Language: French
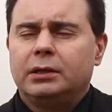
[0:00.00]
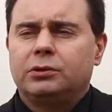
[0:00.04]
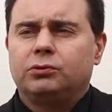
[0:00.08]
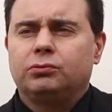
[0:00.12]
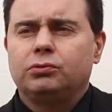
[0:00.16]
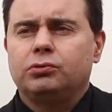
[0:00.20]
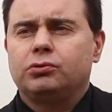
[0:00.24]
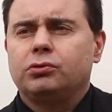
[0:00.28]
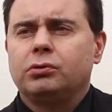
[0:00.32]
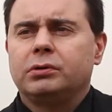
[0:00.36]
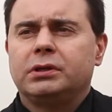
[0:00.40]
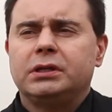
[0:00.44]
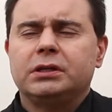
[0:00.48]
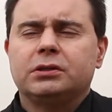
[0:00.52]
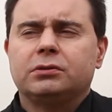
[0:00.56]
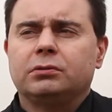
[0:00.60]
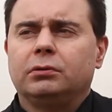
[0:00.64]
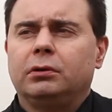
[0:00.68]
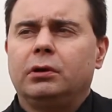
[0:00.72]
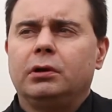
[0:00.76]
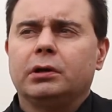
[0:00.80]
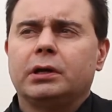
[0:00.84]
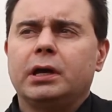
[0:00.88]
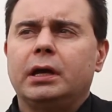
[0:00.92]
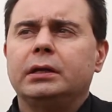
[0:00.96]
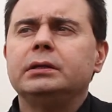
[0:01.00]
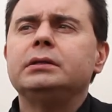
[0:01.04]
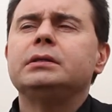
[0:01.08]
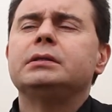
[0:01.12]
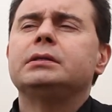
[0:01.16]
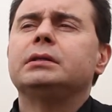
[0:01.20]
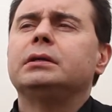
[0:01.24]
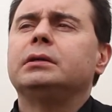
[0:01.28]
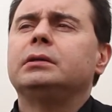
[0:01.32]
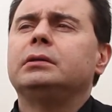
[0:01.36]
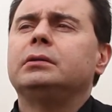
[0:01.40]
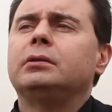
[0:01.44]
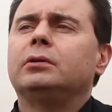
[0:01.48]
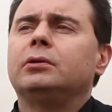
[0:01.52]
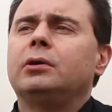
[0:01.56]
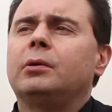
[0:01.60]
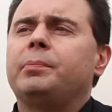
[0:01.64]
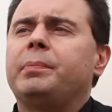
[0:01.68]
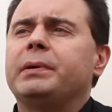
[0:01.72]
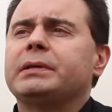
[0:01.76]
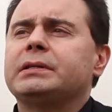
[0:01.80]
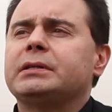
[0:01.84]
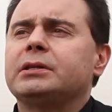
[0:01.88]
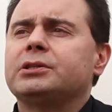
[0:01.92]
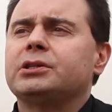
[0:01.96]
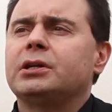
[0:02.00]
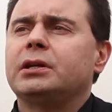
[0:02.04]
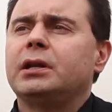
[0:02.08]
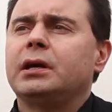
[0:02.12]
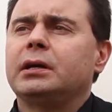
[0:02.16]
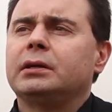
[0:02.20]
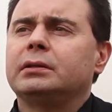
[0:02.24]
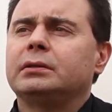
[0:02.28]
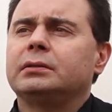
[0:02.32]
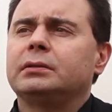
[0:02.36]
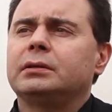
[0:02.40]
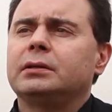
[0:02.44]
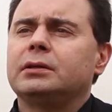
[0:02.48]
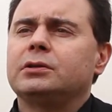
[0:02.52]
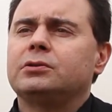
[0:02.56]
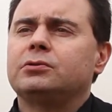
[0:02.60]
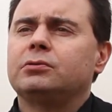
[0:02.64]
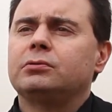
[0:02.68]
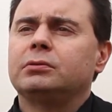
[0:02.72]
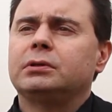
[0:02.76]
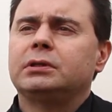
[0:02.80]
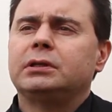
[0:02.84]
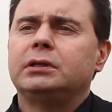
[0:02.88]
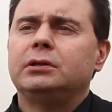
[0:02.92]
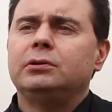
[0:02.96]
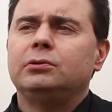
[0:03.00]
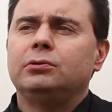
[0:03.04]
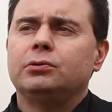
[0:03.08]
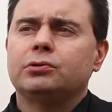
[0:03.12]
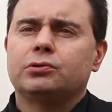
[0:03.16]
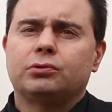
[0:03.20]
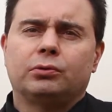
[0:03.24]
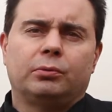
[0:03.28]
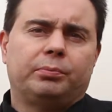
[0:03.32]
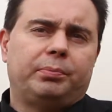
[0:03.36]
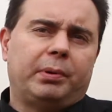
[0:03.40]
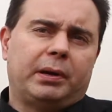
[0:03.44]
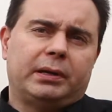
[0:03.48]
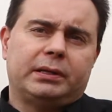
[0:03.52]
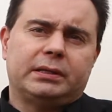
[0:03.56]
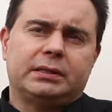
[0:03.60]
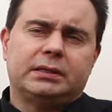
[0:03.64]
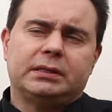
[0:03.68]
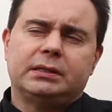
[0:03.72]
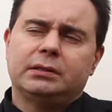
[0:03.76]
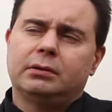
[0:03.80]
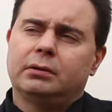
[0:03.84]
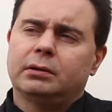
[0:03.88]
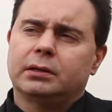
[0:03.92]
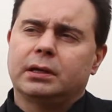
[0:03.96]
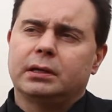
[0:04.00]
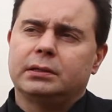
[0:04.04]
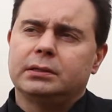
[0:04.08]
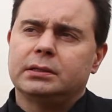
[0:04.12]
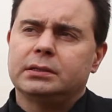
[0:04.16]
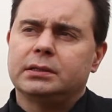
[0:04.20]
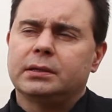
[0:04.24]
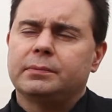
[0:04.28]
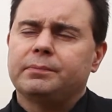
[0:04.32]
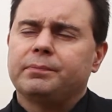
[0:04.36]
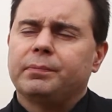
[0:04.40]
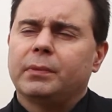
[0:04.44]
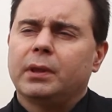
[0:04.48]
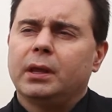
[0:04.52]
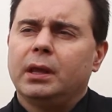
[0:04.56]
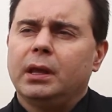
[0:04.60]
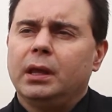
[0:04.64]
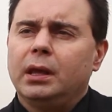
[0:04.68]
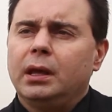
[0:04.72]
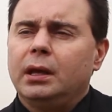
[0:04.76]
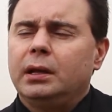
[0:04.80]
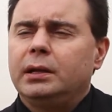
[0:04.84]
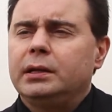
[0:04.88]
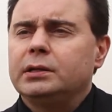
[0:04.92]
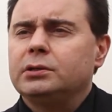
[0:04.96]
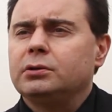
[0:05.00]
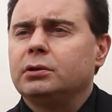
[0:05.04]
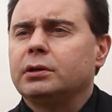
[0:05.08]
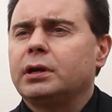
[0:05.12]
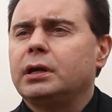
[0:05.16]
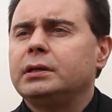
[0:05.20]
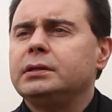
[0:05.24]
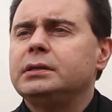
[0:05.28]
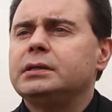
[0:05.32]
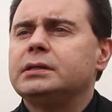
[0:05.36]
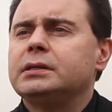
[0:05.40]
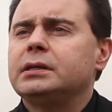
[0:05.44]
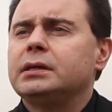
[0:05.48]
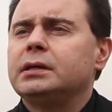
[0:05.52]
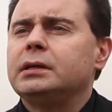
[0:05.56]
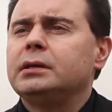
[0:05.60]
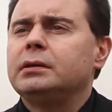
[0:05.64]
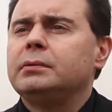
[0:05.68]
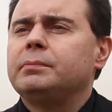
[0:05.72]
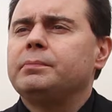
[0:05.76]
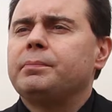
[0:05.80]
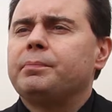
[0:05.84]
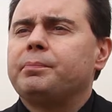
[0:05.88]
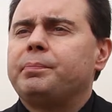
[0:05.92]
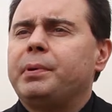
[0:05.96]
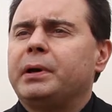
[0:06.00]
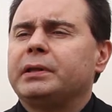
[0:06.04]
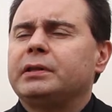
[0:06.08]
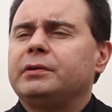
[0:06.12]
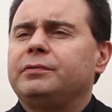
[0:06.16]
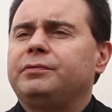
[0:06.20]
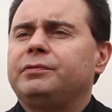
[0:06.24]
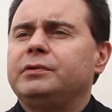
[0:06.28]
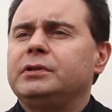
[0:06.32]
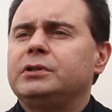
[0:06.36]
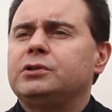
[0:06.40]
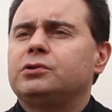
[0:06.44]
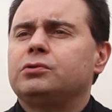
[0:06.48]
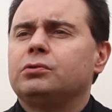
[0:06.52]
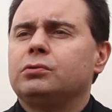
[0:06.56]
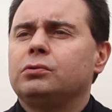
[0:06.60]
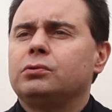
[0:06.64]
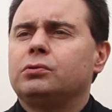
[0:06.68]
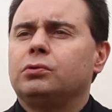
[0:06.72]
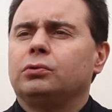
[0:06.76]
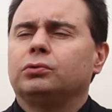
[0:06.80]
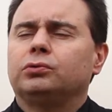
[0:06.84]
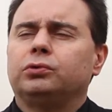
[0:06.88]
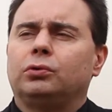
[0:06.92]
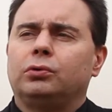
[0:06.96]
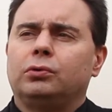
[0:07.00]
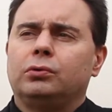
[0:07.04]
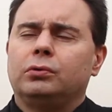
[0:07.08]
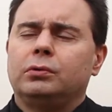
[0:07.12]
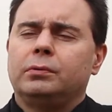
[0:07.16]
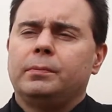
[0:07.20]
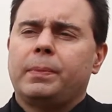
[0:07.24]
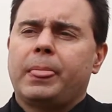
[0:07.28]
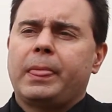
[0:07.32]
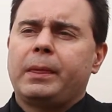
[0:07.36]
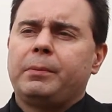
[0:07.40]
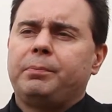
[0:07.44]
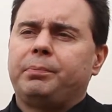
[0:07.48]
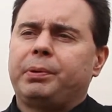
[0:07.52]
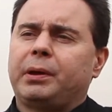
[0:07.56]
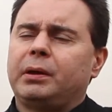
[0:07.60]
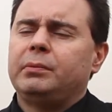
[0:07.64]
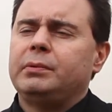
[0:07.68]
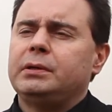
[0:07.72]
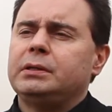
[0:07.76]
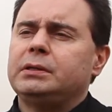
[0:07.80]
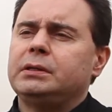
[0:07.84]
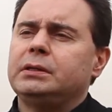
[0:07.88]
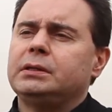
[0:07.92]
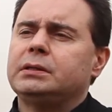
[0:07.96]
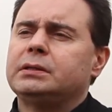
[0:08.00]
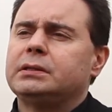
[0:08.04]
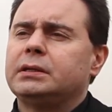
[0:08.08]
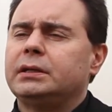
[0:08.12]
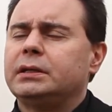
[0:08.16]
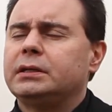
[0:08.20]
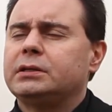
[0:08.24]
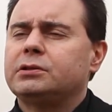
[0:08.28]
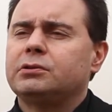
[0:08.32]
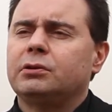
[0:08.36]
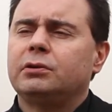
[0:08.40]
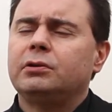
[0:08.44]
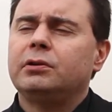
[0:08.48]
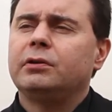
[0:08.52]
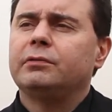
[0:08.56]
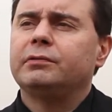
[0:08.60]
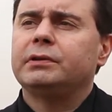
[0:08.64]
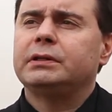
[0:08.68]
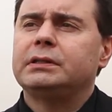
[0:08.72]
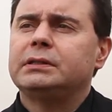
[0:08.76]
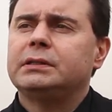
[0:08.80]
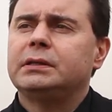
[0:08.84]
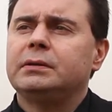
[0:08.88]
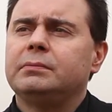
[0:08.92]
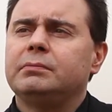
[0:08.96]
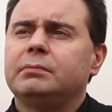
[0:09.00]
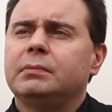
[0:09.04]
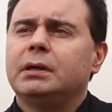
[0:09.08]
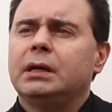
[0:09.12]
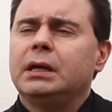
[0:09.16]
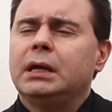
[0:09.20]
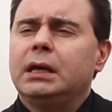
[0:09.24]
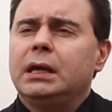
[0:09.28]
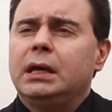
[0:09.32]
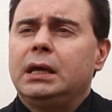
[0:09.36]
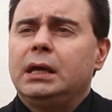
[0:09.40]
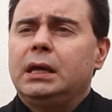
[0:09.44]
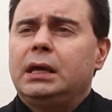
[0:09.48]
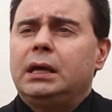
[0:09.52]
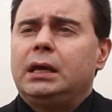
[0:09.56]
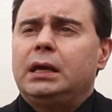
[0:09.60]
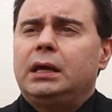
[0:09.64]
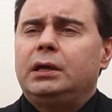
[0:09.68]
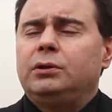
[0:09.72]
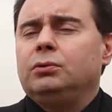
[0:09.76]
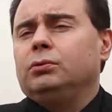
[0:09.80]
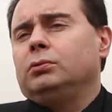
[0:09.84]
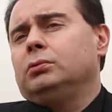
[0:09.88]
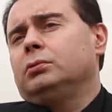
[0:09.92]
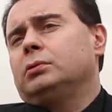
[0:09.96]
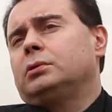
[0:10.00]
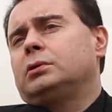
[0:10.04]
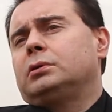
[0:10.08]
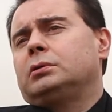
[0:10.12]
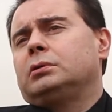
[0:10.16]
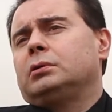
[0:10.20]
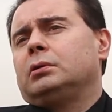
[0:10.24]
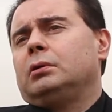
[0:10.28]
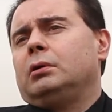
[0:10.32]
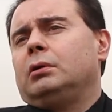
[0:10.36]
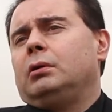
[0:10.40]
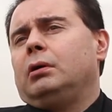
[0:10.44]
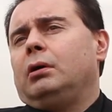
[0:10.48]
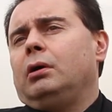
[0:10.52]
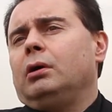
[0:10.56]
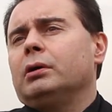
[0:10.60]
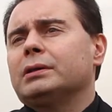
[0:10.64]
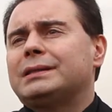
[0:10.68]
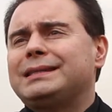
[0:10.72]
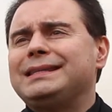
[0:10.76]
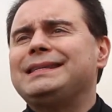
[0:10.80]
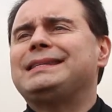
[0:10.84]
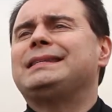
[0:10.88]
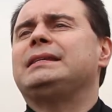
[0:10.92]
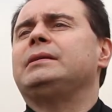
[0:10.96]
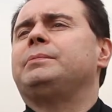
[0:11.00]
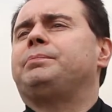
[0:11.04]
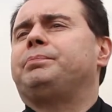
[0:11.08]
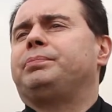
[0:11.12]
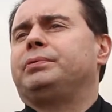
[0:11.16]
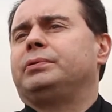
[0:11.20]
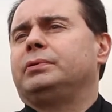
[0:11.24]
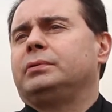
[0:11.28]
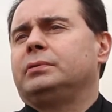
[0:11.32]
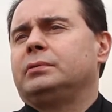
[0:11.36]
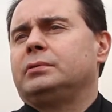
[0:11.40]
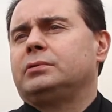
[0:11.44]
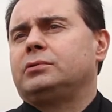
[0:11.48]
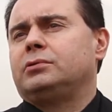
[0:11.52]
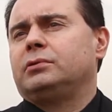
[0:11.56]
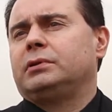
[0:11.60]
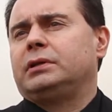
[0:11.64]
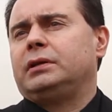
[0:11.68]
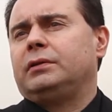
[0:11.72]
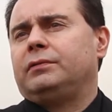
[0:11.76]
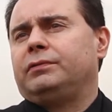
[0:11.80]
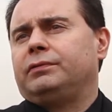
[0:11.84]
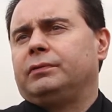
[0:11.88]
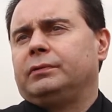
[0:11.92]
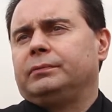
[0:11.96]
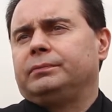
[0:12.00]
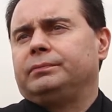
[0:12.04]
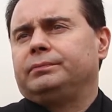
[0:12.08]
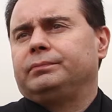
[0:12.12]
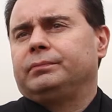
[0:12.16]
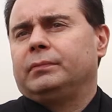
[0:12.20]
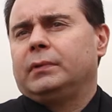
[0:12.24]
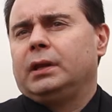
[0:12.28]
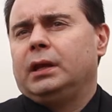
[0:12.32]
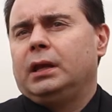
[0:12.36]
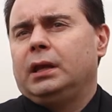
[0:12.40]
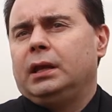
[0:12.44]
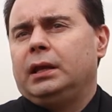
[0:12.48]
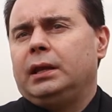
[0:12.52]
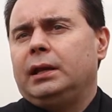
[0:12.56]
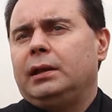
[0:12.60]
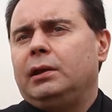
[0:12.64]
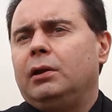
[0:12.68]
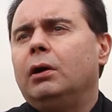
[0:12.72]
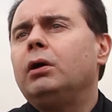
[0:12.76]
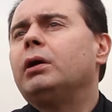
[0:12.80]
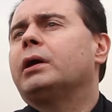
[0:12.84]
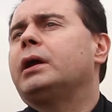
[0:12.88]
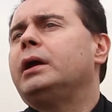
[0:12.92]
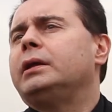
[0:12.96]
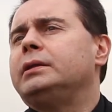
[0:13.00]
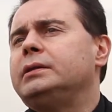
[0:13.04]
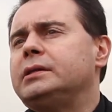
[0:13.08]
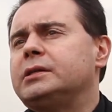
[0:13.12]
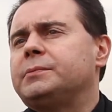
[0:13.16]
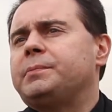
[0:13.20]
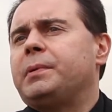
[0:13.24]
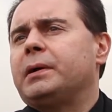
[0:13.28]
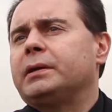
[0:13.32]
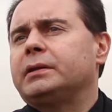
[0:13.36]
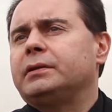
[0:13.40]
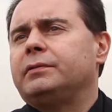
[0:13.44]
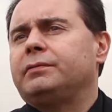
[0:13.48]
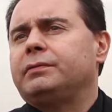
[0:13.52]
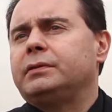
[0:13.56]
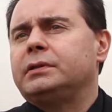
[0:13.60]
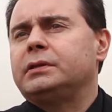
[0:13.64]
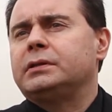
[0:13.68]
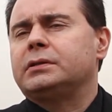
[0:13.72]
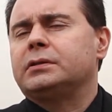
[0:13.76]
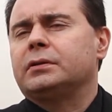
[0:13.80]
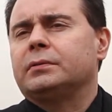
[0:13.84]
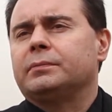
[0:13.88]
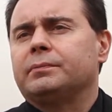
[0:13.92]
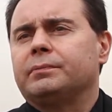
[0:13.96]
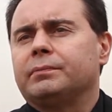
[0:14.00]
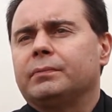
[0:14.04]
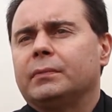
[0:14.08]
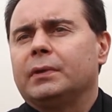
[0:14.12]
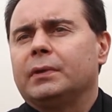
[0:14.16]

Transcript: Il y a tous ceux qui sont organisés dans leur passage à l'acte et ceux qui ne le sont pas, les inorganisés. Les organisés, par définition, contrôlent préméditent, sélectionnent leurs victimes et donc anticipent ce qu'ils font. Ils l'organisent par définition.